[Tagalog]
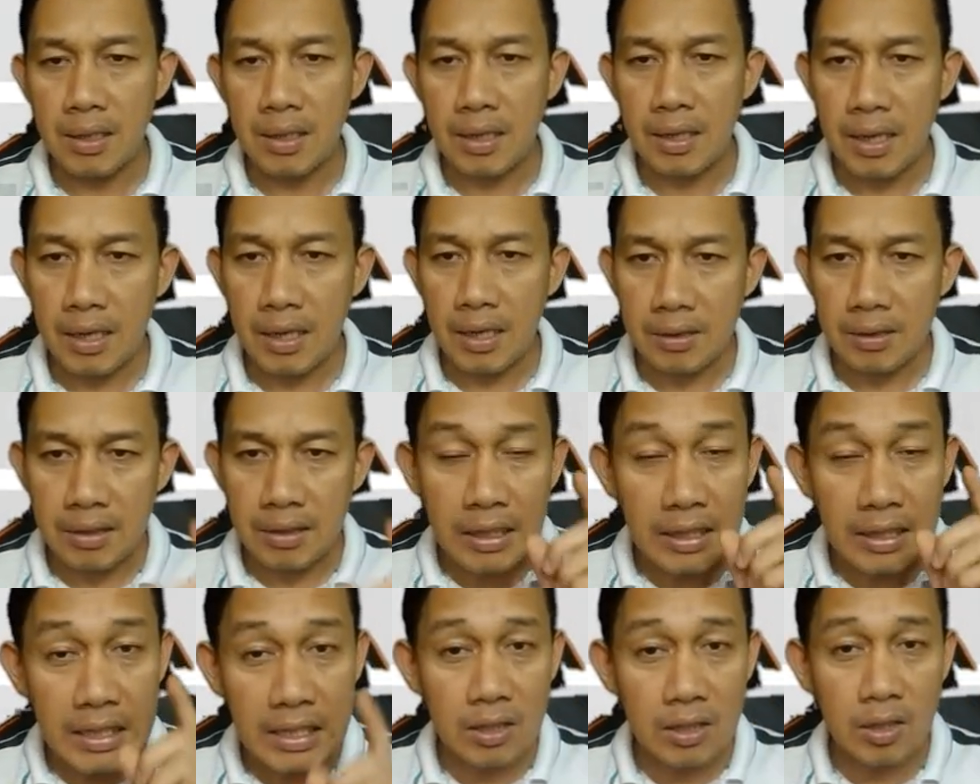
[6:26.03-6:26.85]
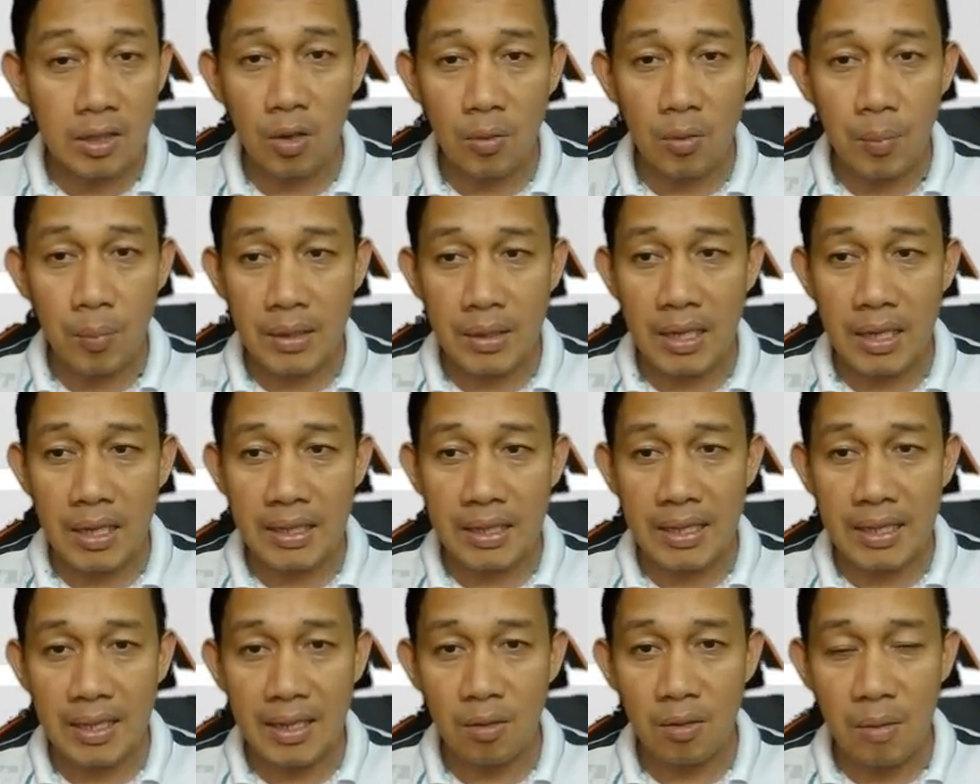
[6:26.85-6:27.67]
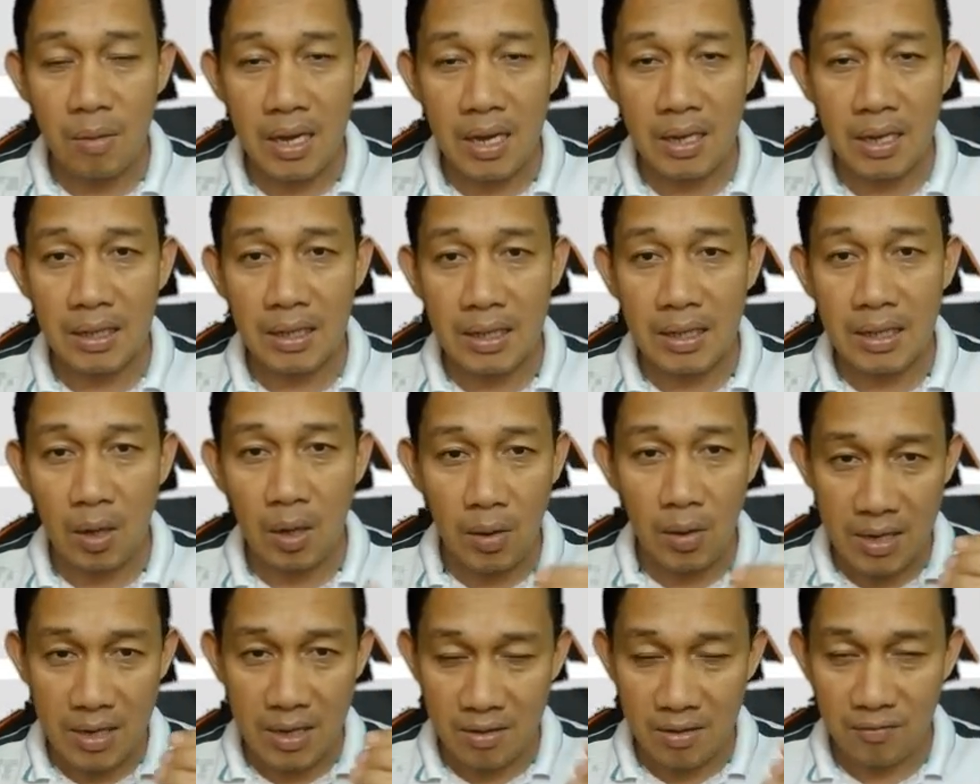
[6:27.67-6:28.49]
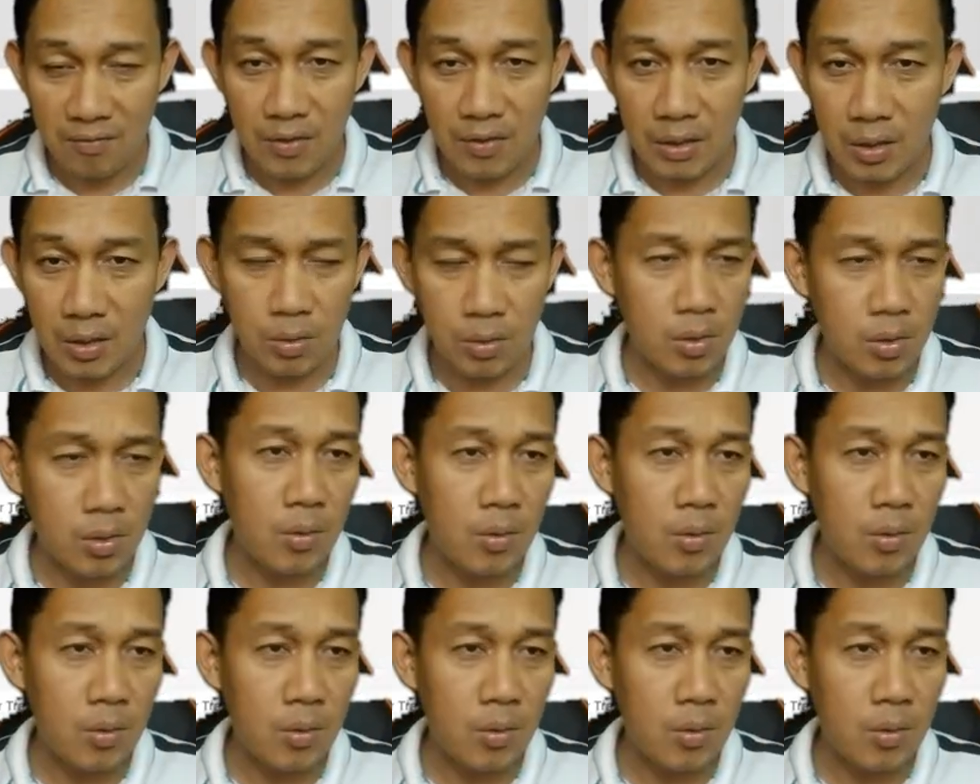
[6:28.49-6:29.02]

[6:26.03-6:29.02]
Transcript: And then dito, pwede na tayong maggawa ng video.